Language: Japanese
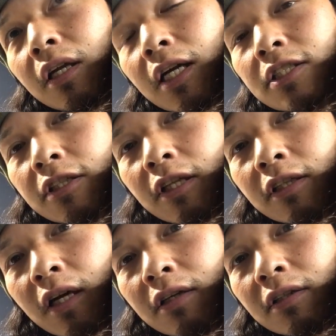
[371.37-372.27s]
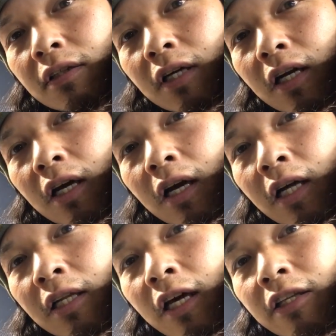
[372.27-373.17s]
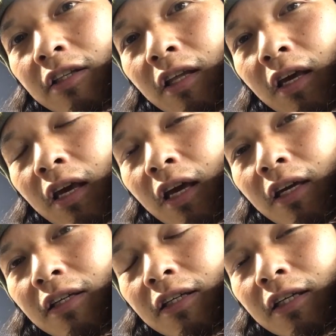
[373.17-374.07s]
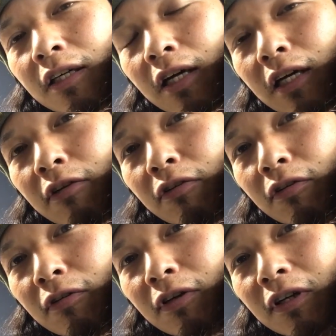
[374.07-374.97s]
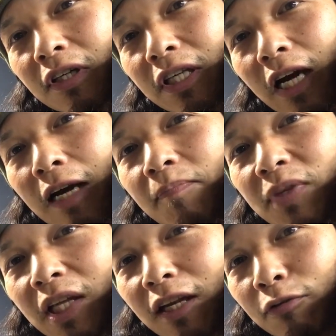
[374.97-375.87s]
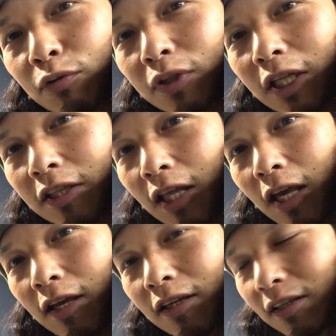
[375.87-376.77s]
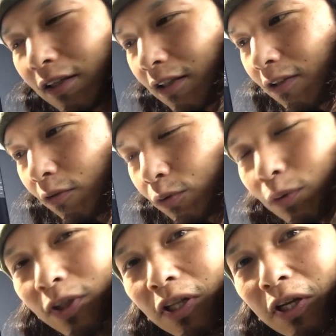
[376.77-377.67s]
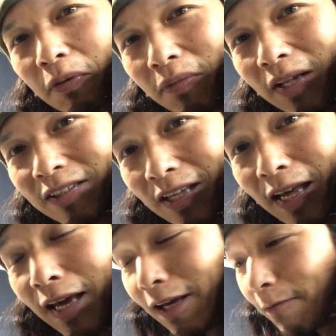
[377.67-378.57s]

ラジエータータンクから穴開いて夜間みたいな音になって音が出るようになって